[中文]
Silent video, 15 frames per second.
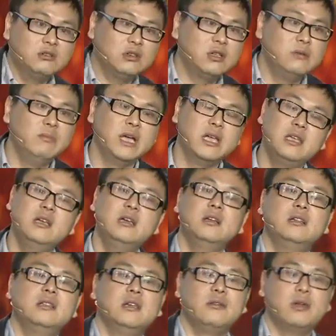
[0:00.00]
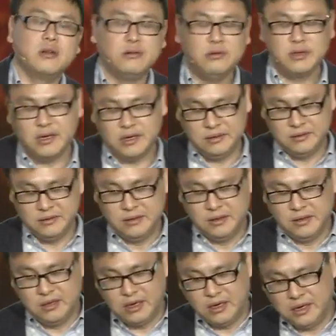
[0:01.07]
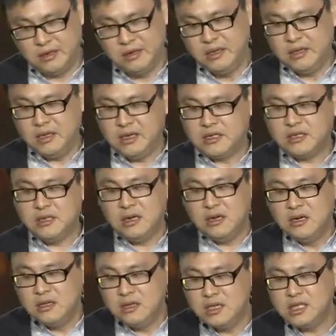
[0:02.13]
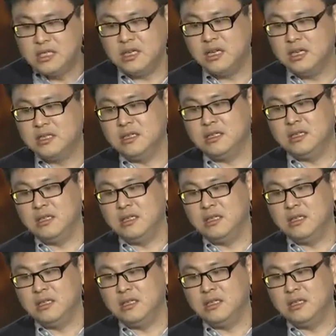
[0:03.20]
座的每一个人的员工的。啊，也是你企业自